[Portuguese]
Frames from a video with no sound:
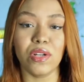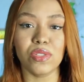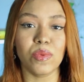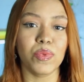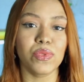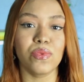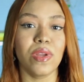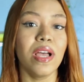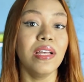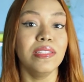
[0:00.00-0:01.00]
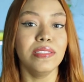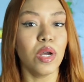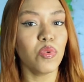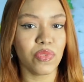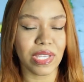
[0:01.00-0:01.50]
A nossa postura
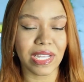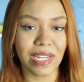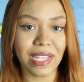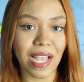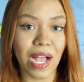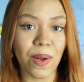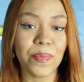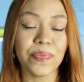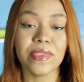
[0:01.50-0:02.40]
não fica legal.